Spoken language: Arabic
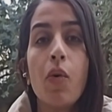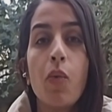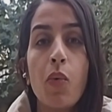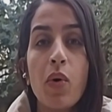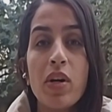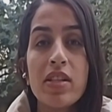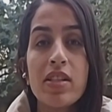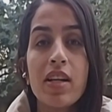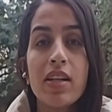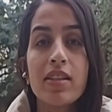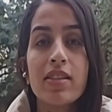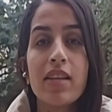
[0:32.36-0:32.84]

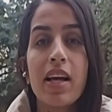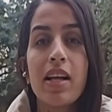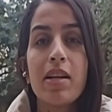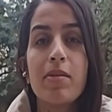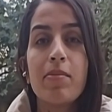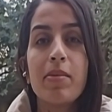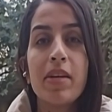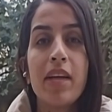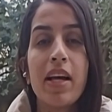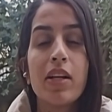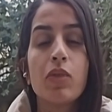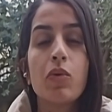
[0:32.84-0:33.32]
وسط
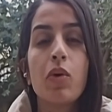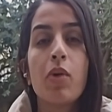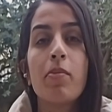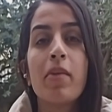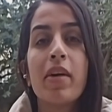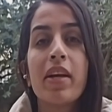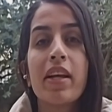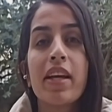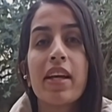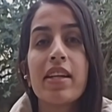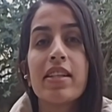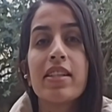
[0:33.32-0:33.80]
البلاد
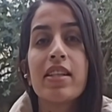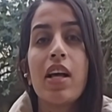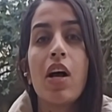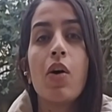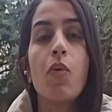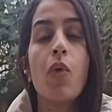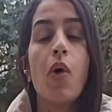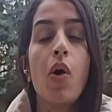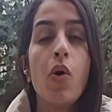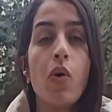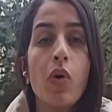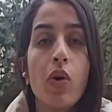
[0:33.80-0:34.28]
ومركزها
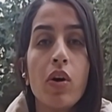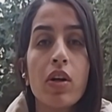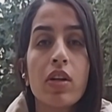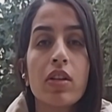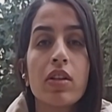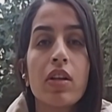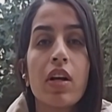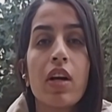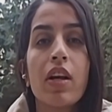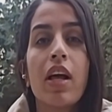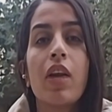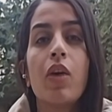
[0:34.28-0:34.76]
وعقر
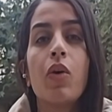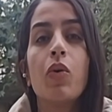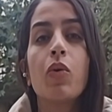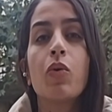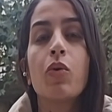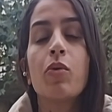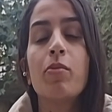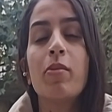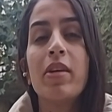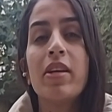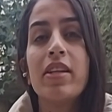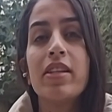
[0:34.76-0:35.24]
دار
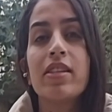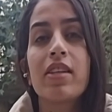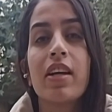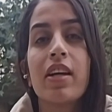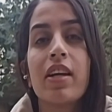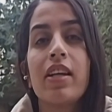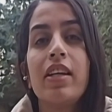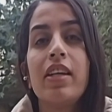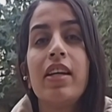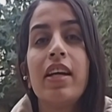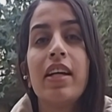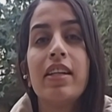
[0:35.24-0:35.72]
الحكومة
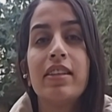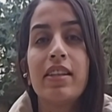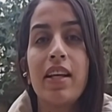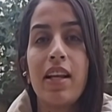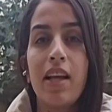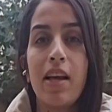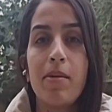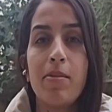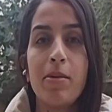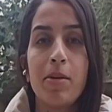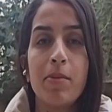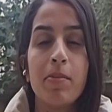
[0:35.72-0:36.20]
الإسرائيلية تل
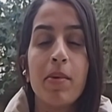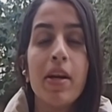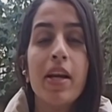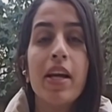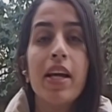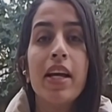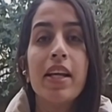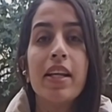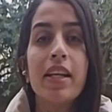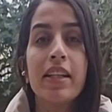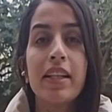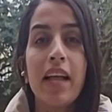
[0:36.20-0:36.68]
أبيب
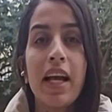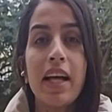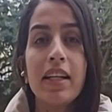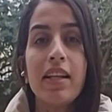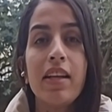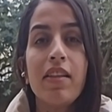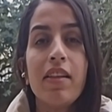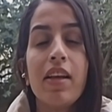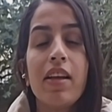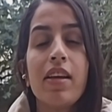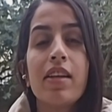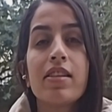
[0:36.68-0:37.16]

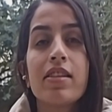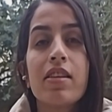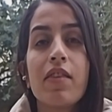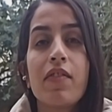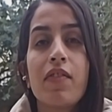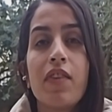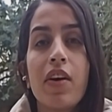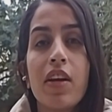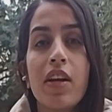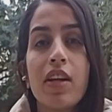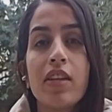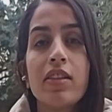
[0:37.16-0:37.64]
نتحدث أن
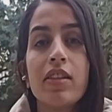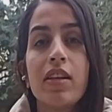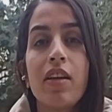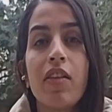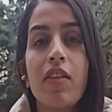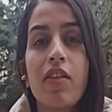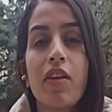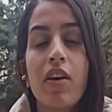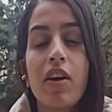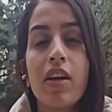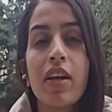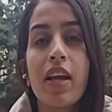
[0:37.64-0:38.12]
صفارات
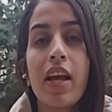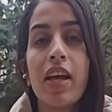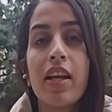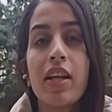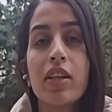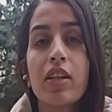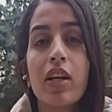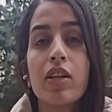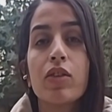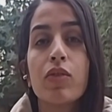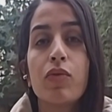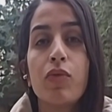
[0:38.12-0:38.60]
الإنذار كانت
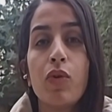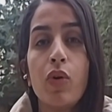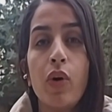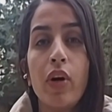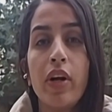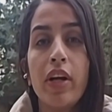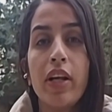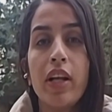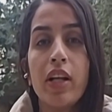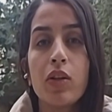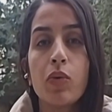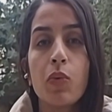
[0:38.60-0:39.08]
قد
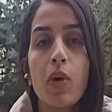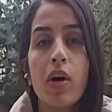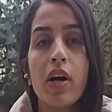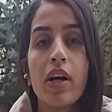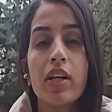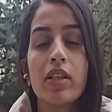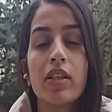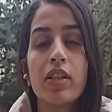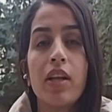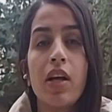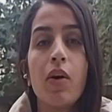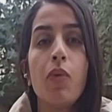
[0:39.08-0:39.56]
فعلت
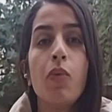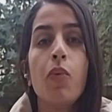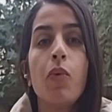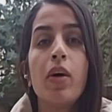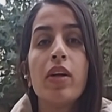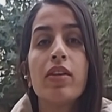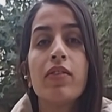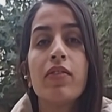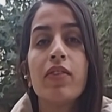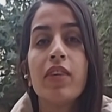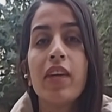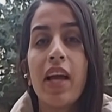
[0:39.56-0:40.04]
وقد
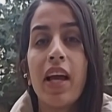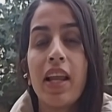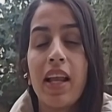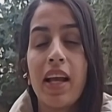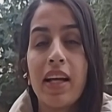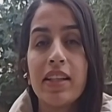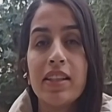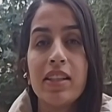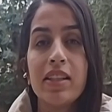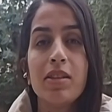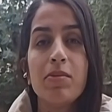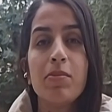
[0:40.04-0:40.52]
دوت في
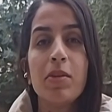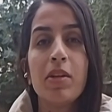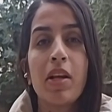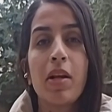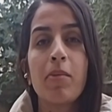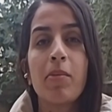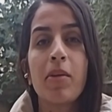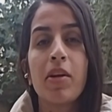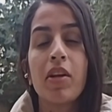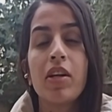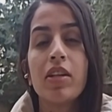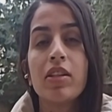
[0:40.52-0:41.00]
العديد من
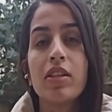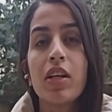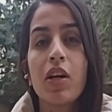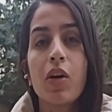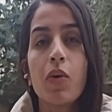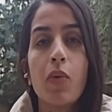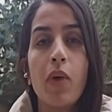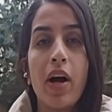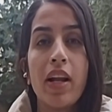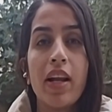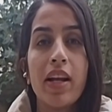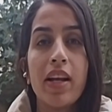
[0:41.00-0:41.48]
المناطق
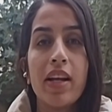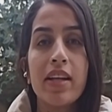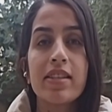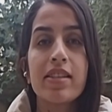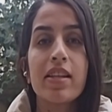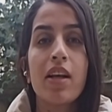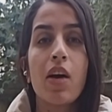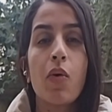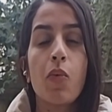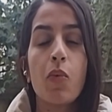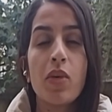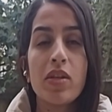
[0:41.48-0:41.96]
وعلى
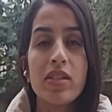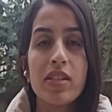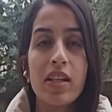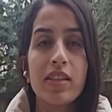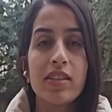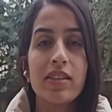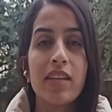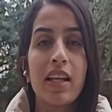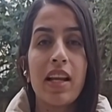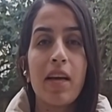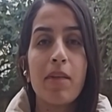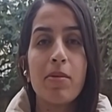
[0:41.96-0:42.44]
رأسها وسط
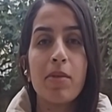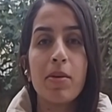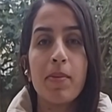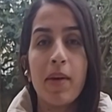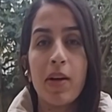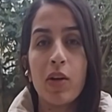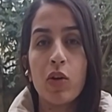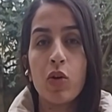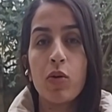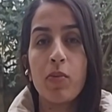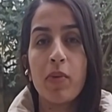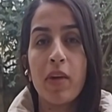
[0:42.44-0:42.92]
تل أبيب
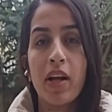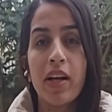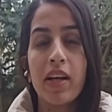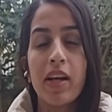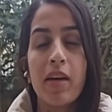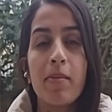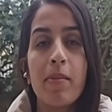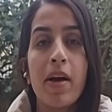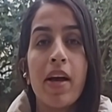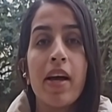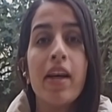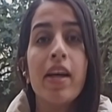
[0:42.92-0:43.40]
الكبرى
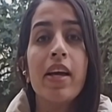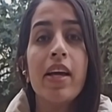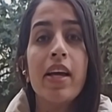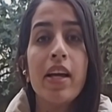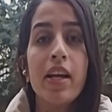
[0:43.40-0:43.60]
كما